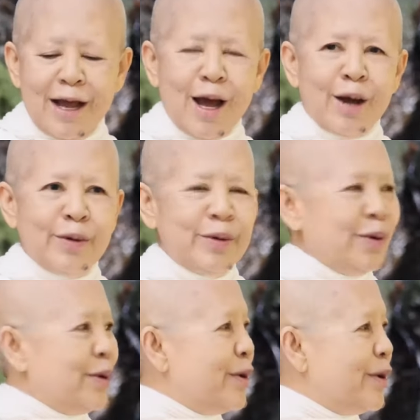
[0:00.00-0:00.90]
ลุ้นกัน
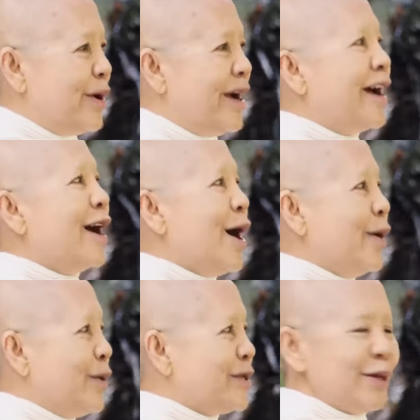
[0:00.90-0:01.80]
นะคะ
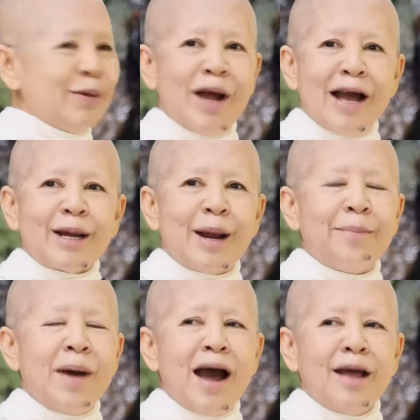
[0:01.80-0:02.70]
เอาลูกศิษย์ลูกหากลั
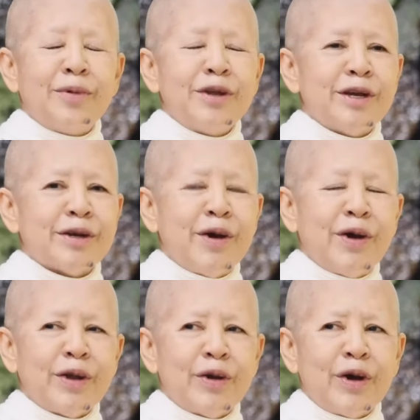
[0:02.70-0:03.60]
บบ้านเพราะอย่าง
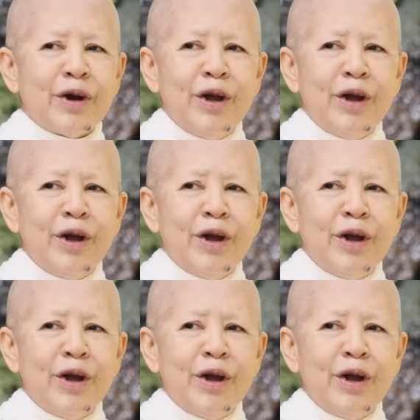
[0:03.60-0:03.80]
น้อยก็